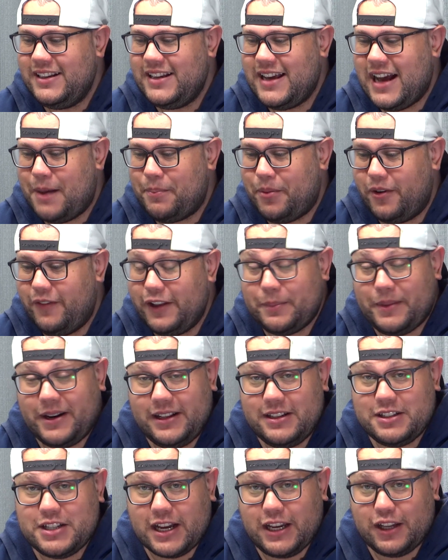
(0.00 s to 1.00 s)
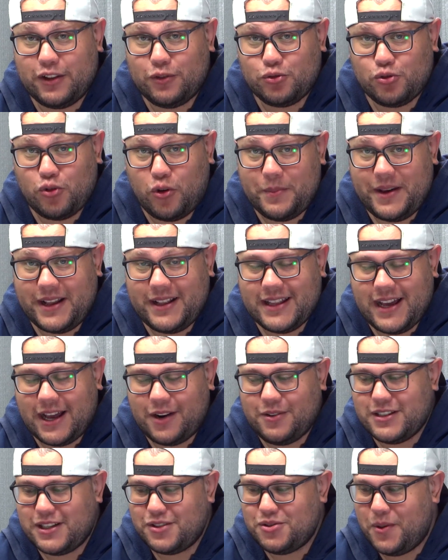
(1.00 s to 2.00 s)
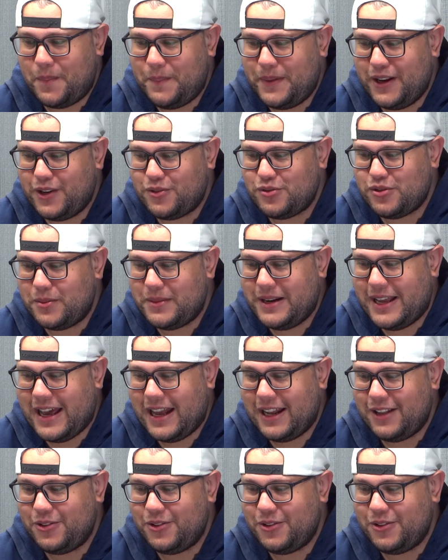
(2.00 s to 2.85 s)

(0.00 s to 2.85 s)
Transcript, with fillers: Aproveita para deixar aqui nos comentários a sua opinião sobre ela,